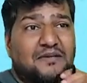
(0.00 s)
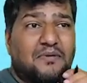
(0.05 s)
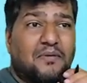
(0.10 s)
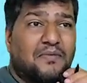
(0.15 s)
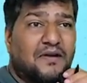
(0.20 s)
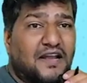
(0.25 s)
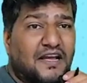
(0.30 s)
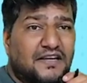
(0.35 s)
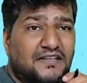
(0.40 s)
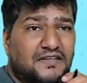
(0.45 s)
में
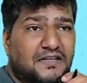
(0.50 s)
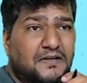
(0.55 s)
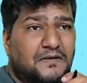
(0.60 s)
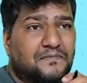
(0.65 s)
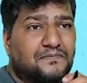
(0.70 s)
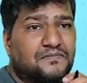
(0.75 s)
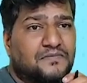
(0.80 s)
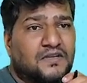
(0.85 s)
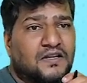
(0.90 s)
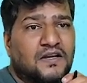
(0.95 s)
बनाया था
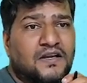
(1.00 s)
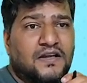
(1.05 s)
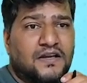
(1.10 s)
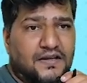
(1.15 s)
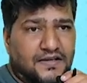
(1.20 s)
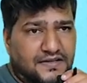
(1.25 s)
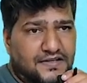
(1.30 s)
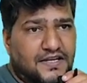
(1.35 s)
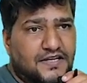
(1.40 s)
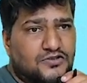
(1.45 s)

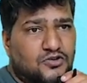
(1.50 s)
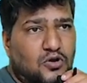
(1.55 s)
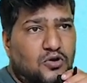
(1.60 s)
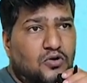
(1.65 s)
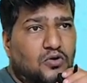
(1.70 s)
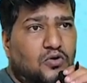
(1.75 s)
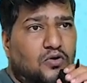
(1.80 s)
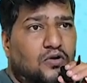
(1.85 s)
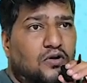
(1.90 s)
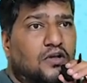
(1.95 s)
यस और
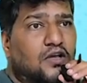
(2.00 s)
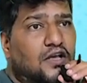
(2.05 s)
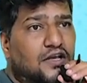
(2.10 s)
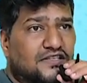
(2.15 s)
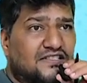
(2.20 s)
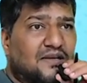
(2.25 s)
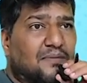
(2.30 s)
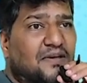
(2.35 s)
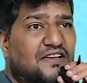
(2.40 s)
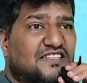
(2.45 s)
नो
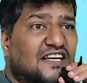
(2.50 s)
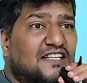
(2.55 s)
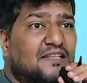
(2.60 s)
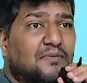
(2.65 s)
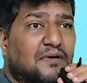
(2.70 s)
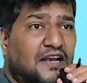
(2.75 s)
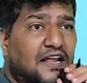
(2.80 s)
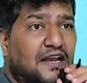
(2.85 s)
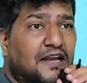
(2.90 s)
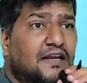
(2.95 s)
सब एक साथ ही
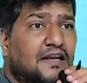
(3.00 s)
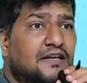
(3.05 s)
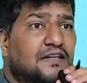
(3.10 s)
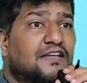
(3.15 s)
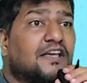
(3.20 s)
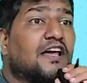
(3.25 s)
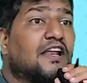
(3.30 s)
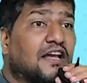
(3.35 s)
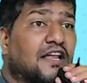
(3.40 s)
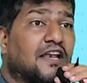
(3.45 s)
बना रहे हैं ना
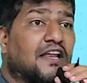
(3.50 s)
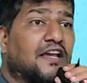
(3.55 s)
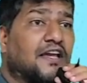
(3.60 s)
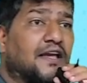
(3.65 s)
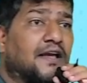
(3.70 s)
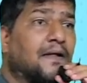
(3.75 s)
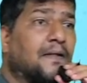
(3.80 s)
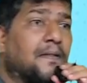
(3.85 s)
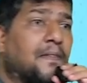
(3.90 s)
क्या अलग अलग है